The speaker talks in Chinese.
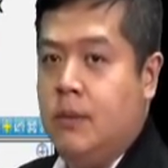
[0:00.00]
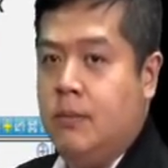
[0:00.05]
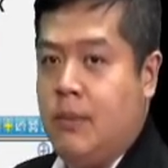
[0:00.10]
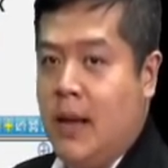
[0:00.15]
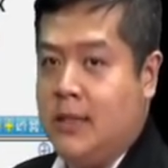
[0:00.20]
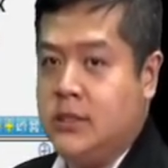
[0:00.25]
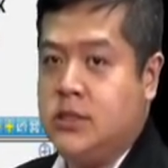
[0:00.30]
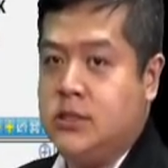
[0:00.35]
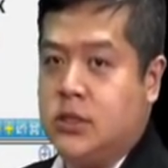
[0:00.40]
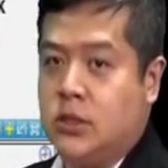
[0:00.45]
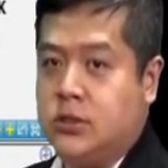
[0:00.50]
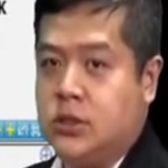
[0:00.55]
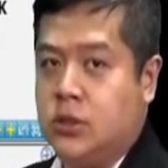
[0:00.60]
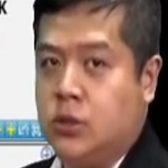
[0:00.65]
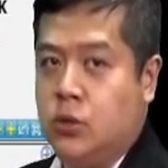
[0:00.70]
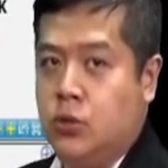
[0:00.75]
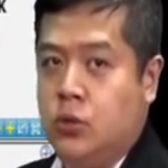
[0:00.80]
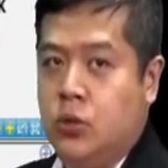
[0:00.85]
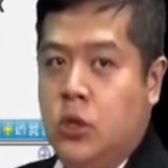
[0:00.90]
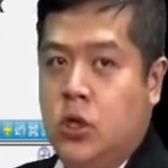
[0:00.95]
盘式走势
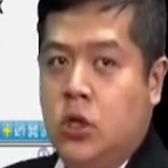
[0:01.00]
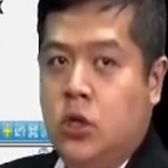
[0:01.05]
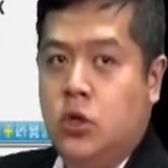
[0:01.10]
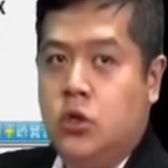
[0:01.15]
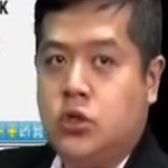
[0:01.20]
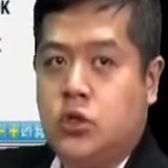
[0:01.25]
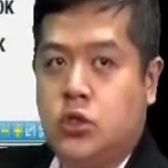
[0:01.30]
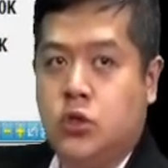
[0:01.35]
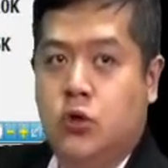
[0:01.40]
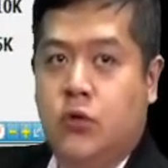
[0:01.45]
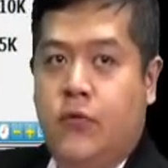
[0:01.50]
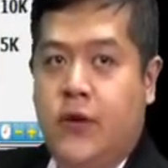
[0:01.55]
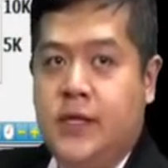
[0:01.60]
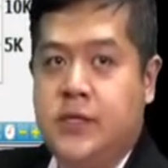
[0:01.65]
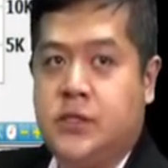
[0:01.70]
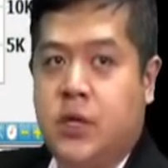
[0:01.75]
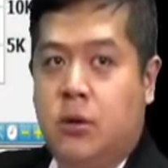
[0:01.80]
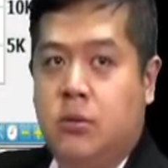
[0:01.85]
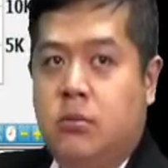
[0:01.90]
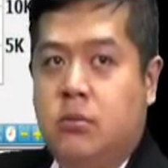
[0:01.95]
图，十五
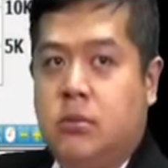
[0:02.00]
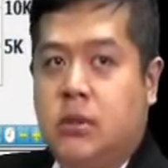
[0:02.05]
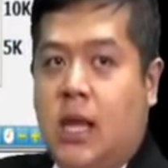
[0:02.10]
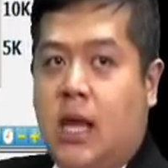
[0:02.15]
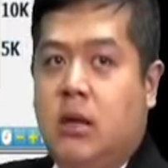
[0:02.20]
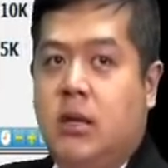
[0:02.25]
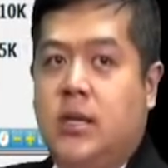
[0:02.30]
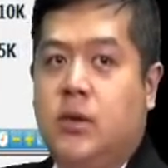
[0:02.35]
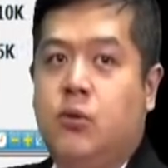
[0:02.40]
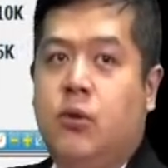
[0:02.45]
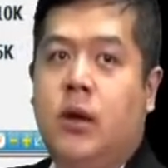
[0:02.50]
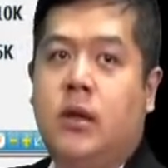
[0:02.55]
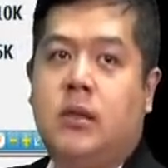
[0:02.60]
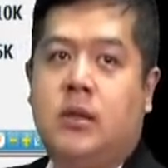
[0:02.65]
分钟，它因为